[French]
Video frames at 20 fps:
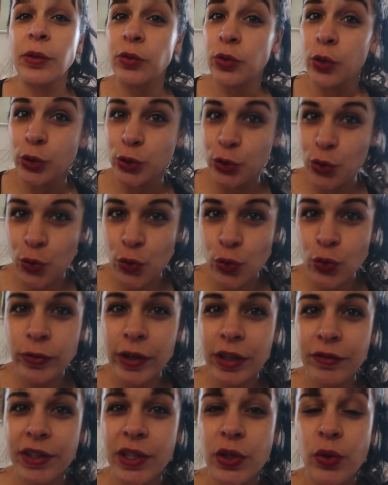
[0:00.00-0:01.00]
bienvenue dans une
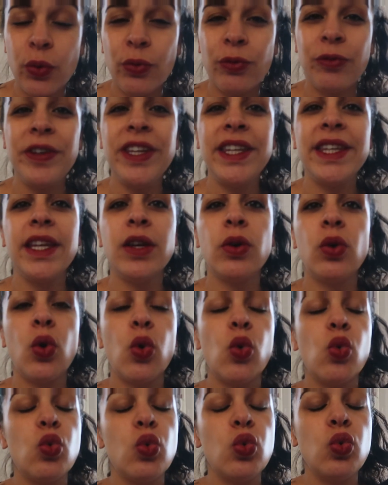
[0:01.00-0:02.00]
nouvelle vidéo,
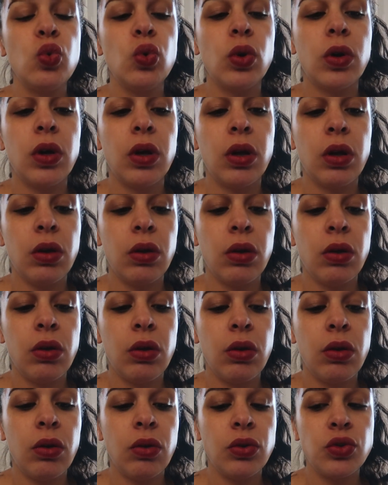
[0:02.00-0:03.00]
vidéo où
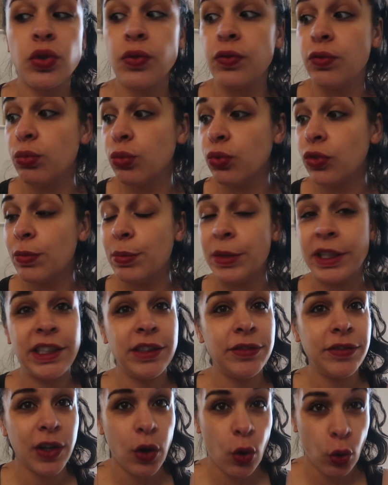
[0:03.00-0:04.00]
euh, je vous montre mes
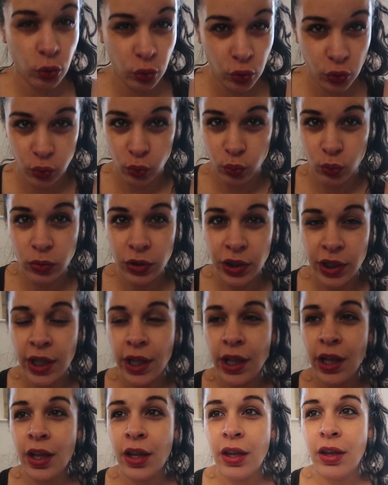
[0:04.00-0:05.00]
différents dons.
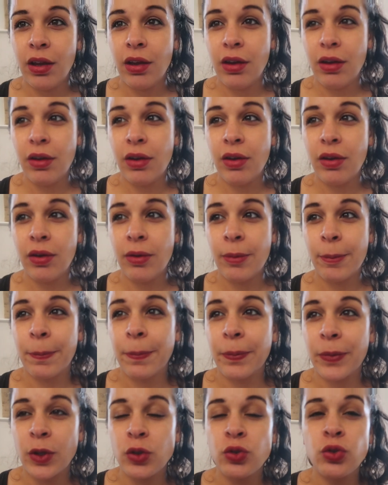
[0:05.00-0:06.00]

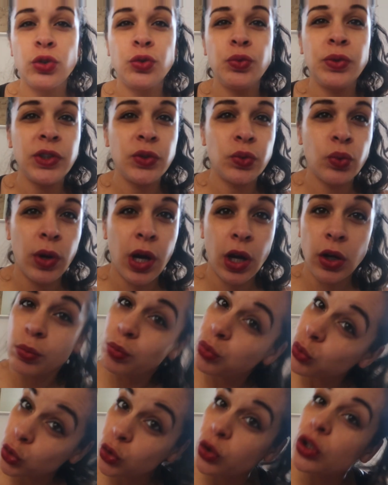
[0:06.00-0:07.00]
Euh, je suis sur un,
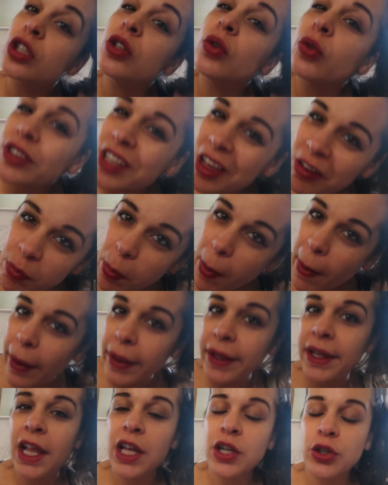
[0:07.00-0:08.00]
pour ceux qui ne le savent
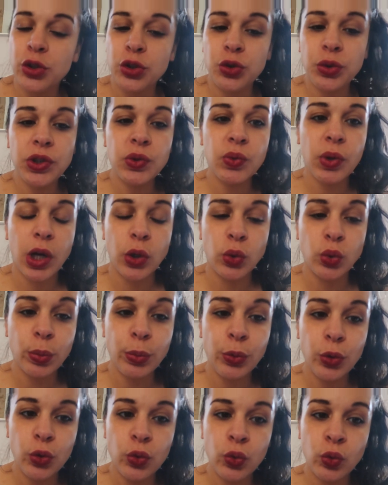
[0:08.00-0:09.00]
pas, je suis sur un
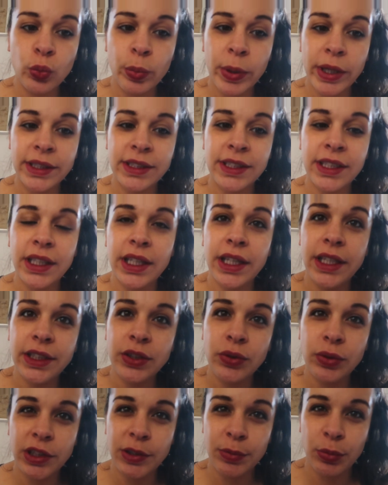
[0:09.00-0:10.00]
groupe de dons basé
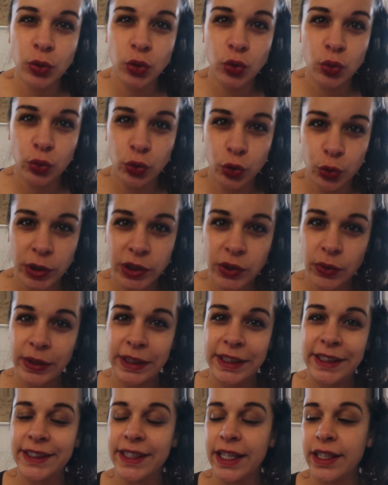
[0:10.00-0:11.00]
exclusivement sur le
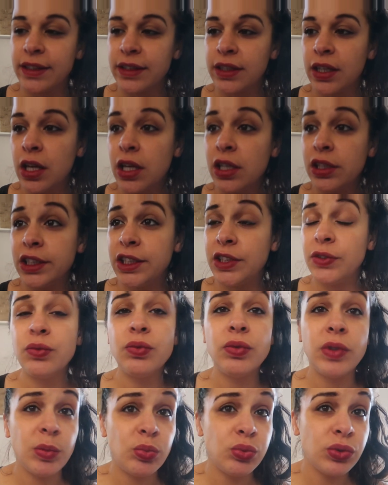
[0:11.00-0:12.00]
77. Si
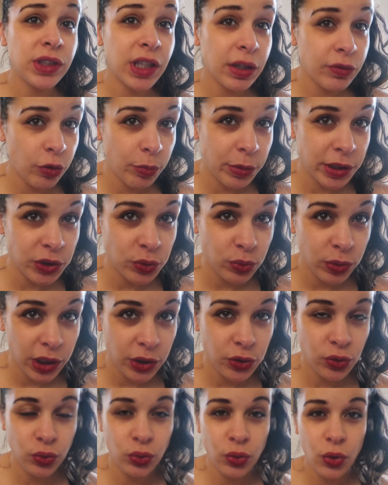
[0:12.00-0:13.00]
vous voulez plus d'informations
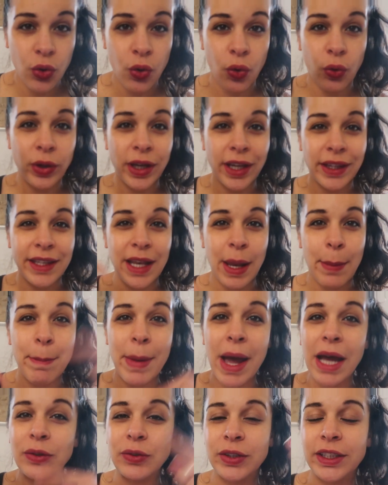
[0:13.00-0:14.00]
là-dessus, euh, regardez la
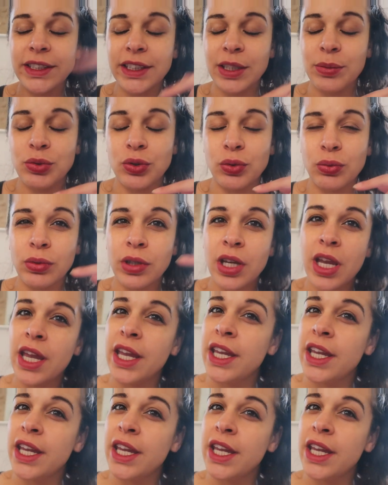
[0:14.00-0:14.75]
barre de description.